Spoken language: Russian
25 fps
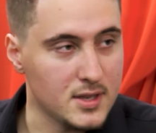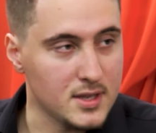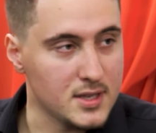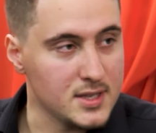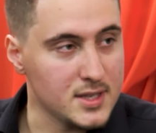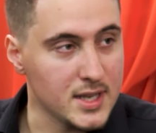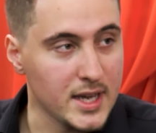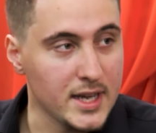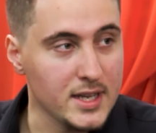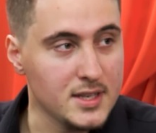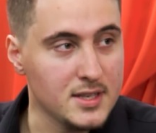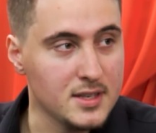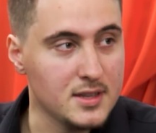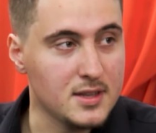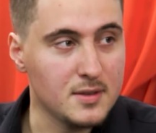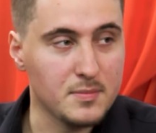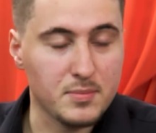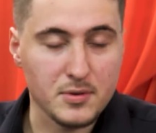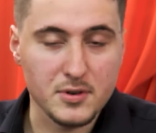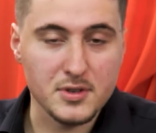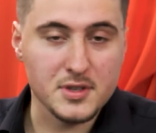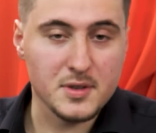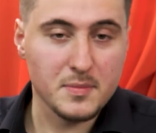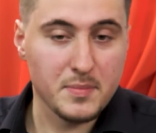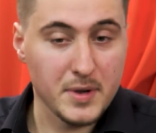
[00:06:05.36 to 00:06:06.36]
на сайте, ты
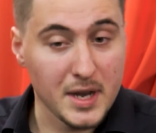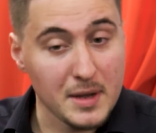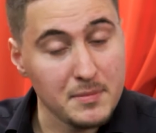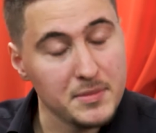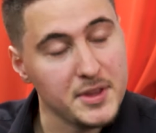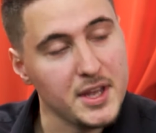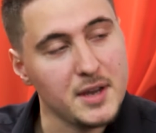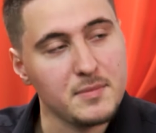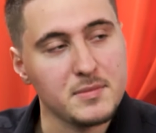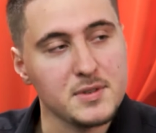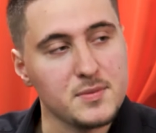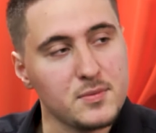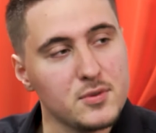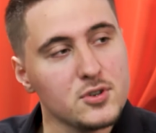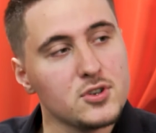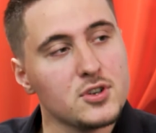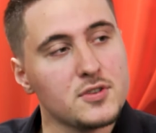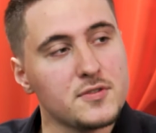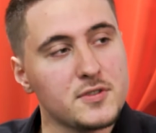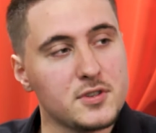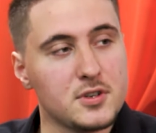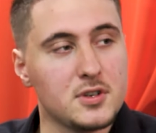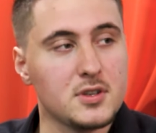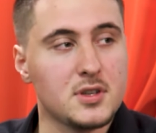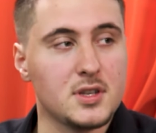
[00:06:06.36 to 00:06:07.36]
просто прям там
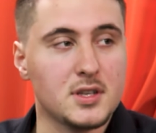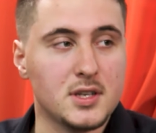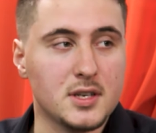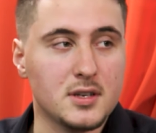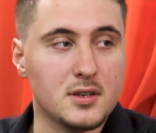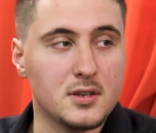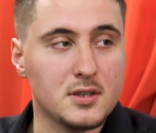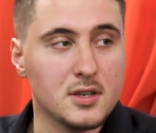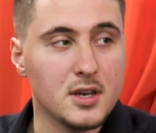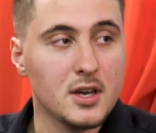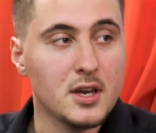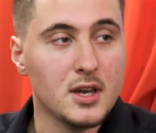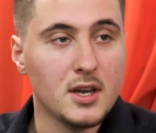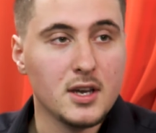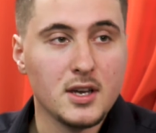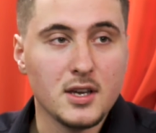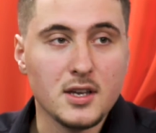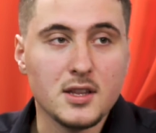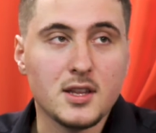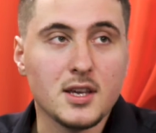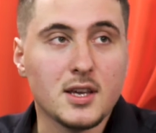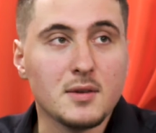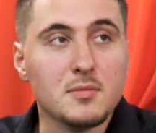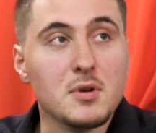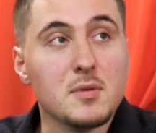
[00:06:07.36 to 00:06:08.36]
сможешь все это делать.
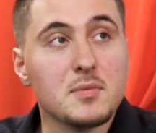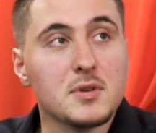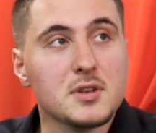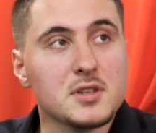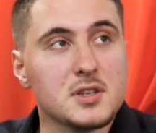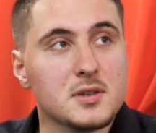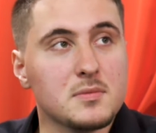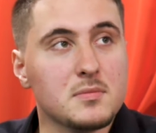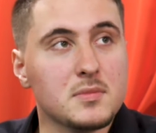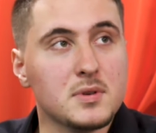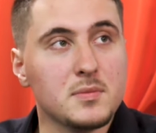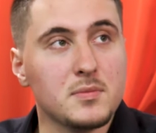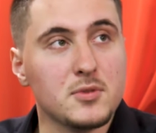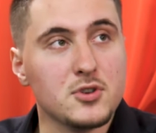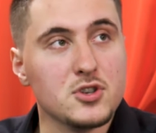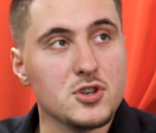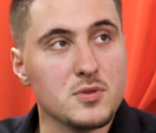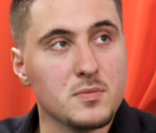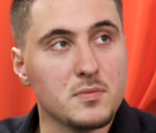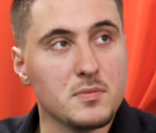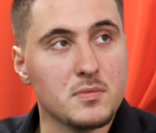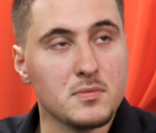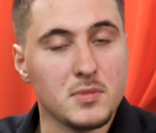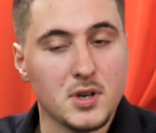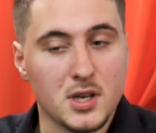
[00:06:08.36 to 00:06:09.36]
И таким образом мы
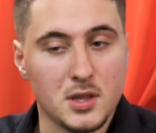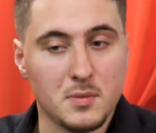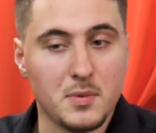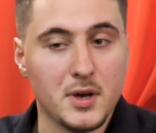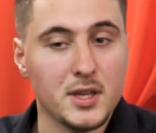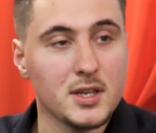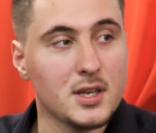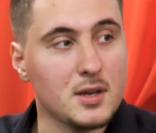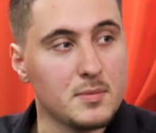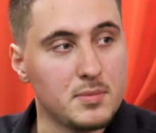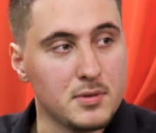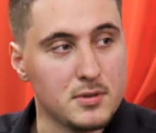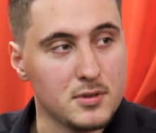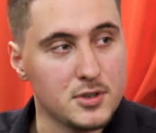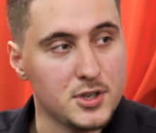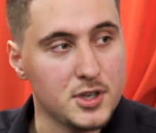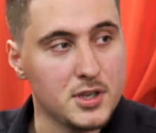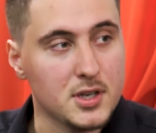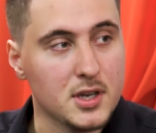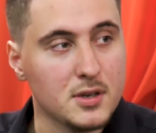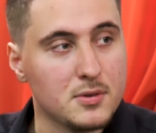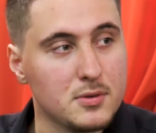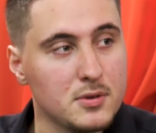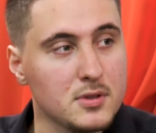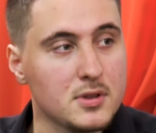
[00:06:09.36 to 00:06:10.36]
можем от банка
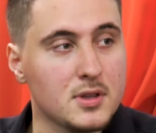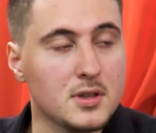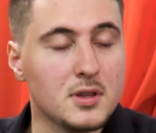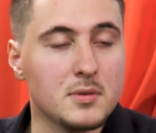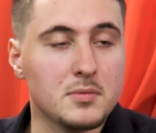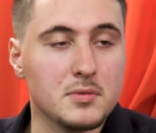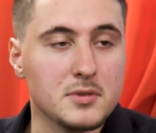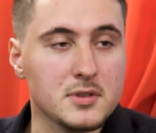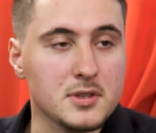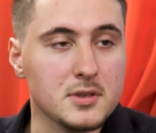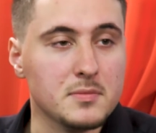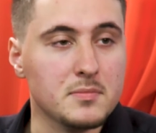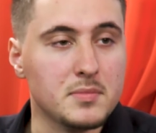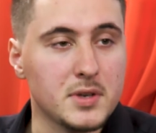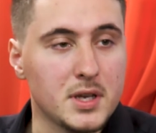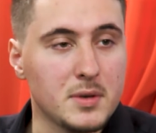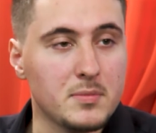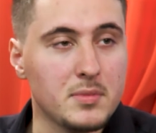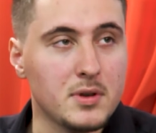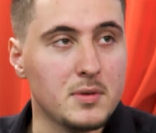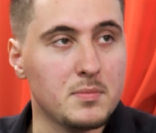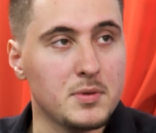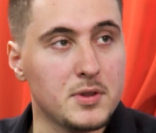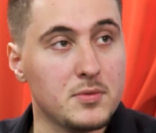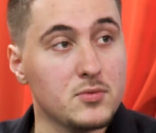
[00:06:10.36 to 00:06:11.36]
получить какую-то, допустим,
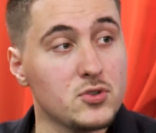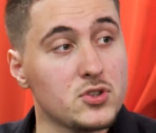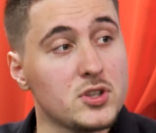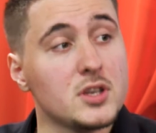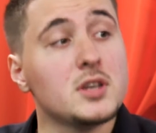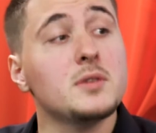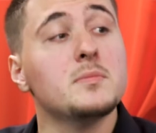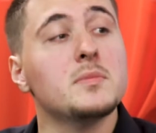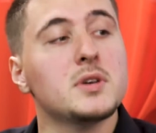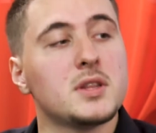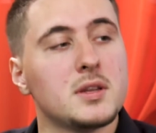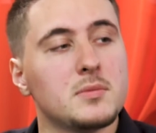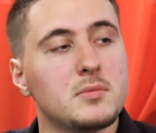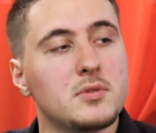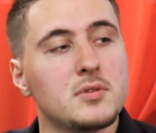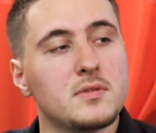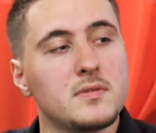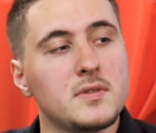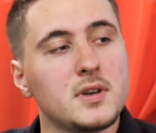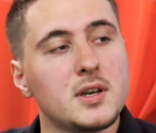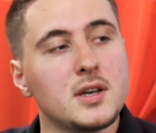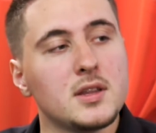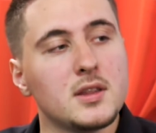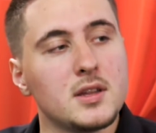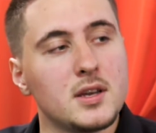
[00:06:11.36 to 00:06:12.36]
прибыль, потому что им это будет
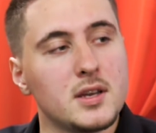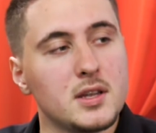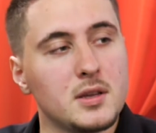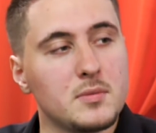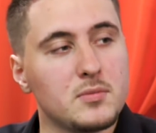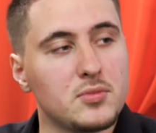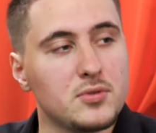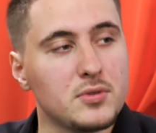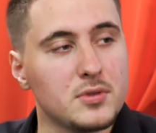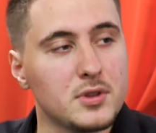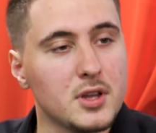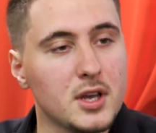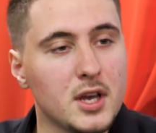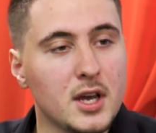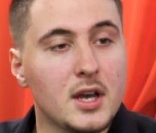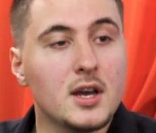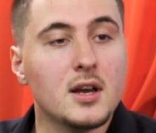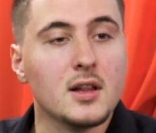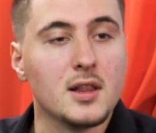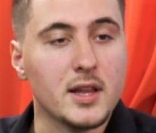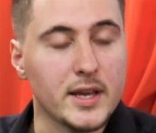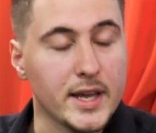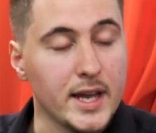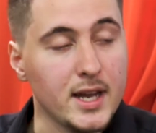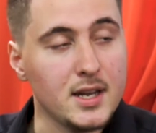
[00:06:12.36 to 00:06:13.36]
выгодно, они будут
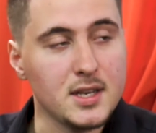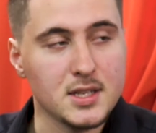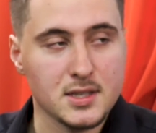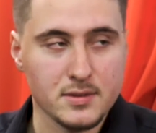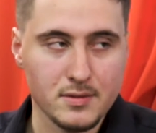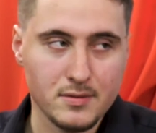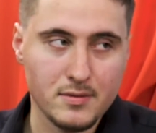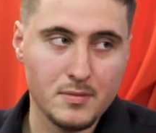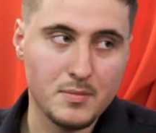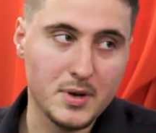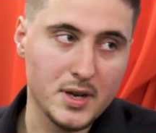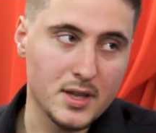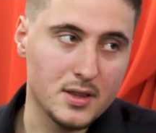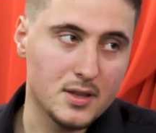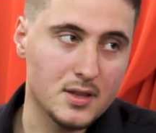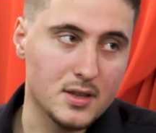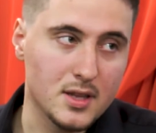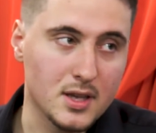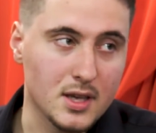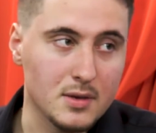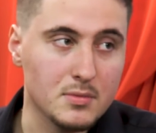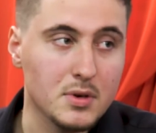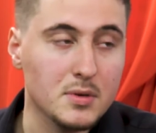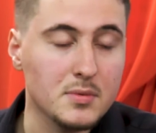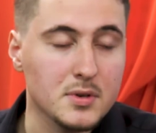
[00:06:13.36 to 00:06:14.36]
лояльно своего бренда
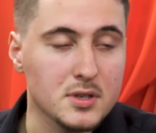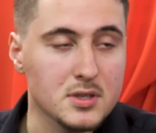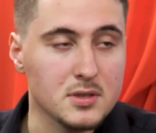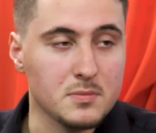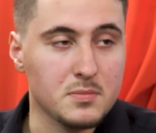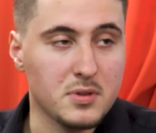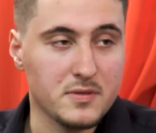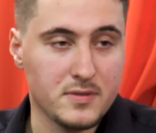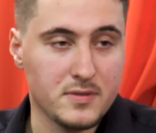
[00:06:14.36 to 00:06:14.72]
таким образом